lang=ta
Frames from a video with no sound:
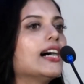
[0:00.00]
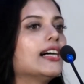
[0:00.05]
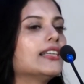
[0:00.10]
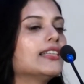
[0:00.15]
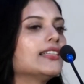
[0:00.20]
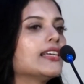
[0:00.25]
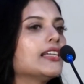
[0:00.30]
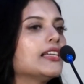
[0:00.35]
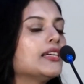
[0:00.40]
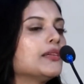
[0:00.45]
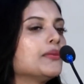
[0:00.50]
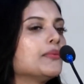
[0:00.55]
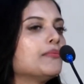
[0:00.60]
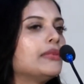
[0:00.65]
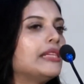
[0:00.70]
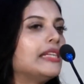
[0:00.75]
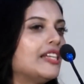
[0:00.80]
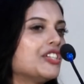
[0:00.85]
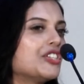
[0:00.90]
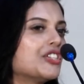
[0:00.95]
அதனால்
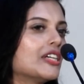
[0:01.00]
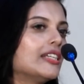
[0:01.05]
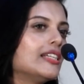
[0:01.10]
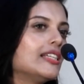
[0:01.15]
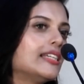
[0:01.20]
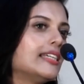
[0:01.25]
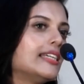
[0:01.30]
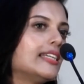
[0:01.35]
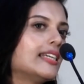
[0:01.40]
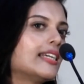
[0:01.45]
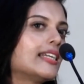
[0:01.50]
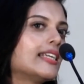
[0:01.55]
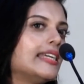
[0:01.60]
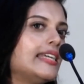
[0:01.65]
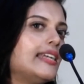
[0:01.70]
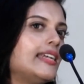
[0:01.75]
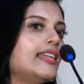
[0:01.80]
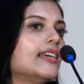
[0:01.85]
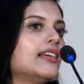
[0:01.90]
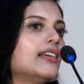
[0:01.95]
மலேசியாவில் இருக்கிற
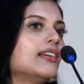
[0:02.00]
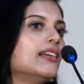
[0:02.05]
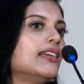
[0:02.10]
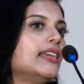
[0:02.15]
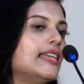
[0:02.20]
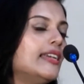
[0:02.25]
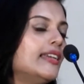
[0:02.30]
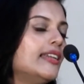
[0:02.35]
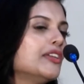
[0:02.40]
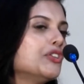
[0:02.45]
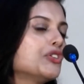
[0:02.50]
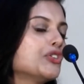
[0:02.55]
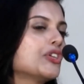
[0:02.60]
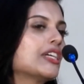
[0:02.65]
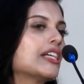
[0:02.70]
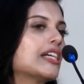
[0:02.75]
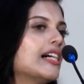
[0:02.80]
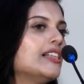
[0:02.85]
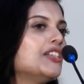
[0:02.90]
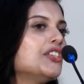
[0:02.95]
இந்தியன்
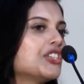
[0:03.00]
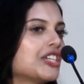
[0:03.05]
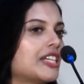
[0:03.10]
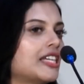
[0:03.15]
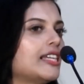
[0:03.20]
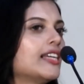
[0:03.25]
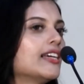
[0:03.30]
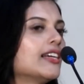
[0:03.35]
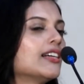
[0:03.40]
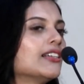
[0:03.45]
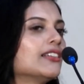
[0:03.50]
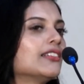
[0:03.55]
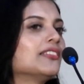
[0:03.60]
இந்தியன்ஸோட கல்ச்சர் என்ன